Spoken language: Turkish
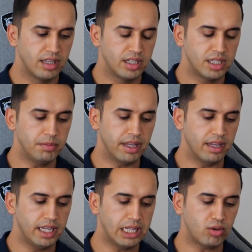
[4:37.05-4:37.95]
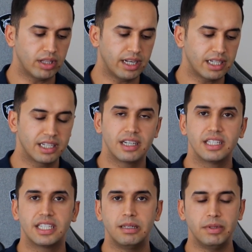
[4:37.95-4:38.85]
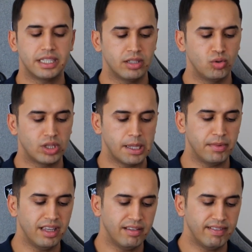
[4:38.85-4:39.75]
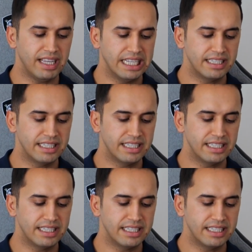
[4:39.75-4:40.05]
Şimdi ilk olarak kimlik yükleme ve